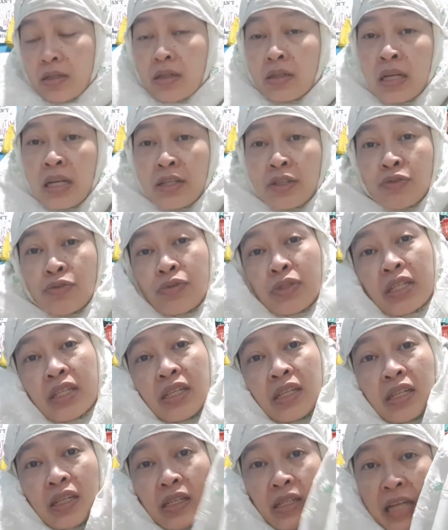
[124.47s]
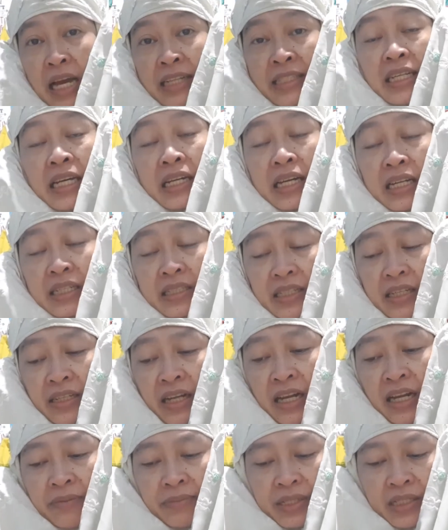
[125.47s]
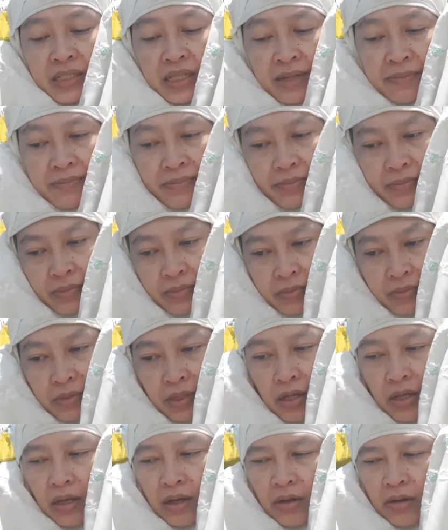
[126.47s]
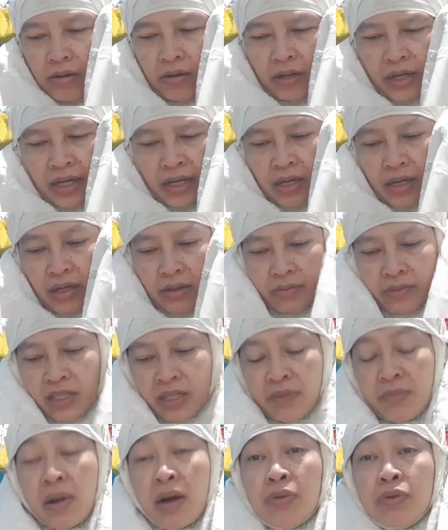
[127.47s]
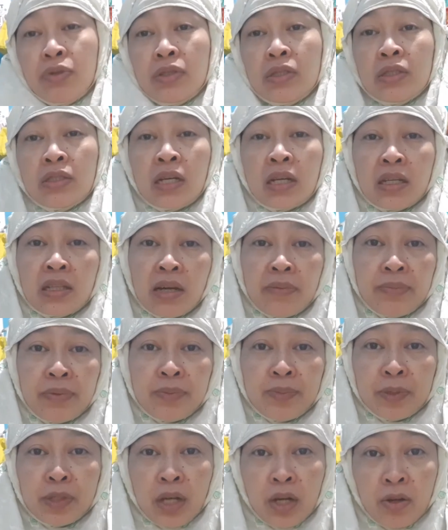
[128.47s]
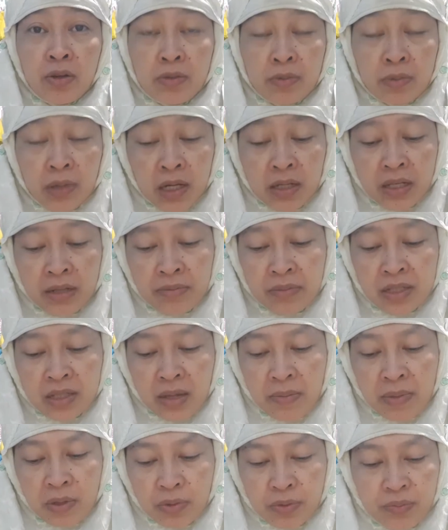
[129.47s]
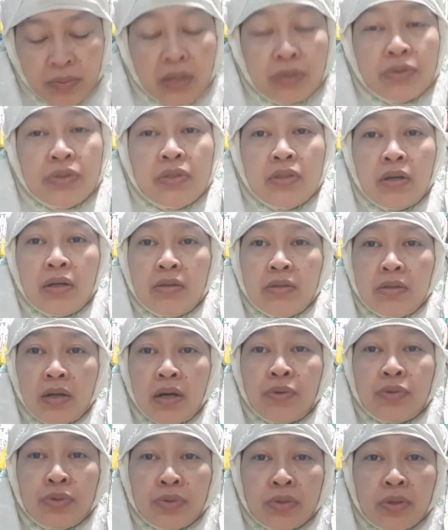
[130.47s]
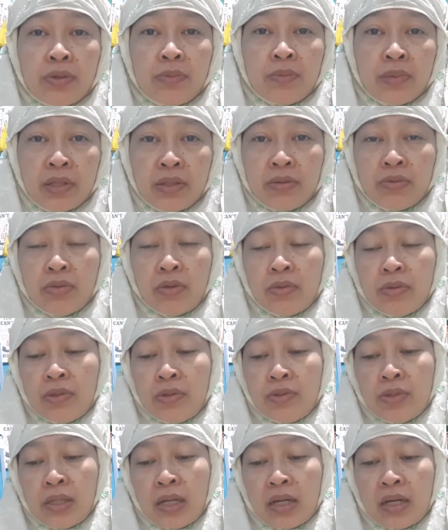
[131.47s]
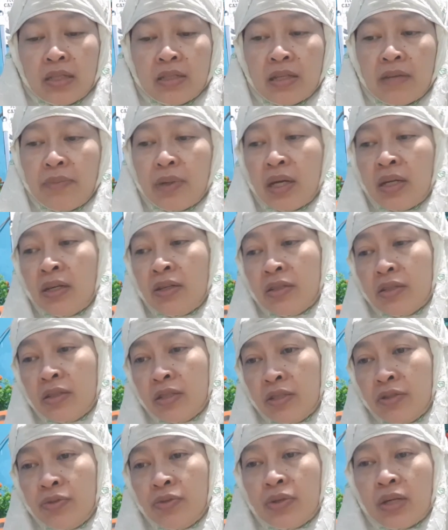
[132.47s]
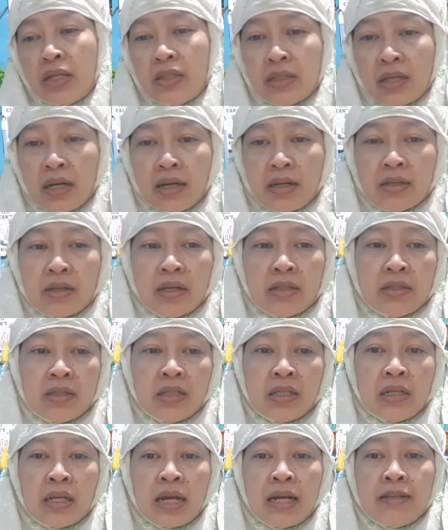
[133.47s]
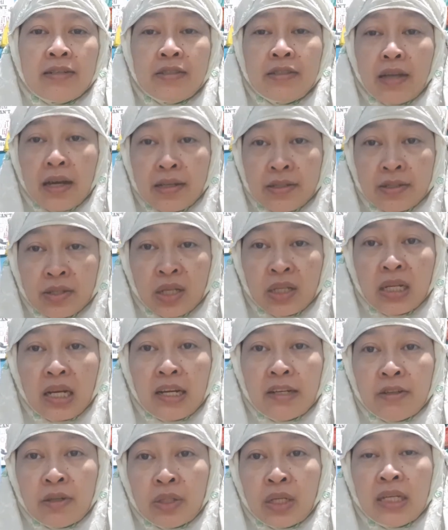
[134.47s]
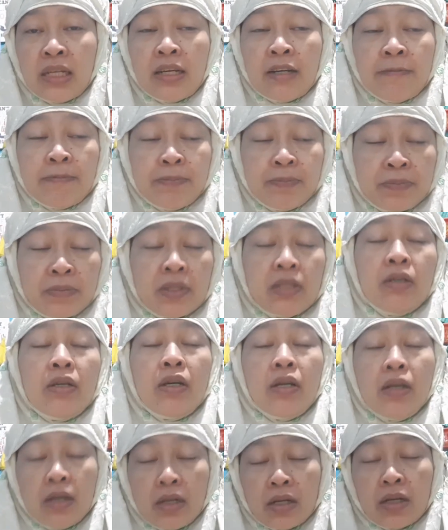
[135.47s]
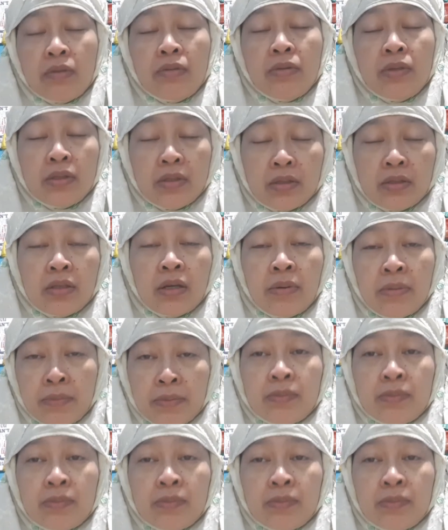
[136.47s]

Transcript: dan itu di, diajarkan ya dalam Islam oke jadi bangun sesakit apapun kalau kalian bisa bangun bangun ya, aku juga begitu diusahakan tapi karena ketiduran nggak nggak dengar azan akhirnya ya nggak bisa ya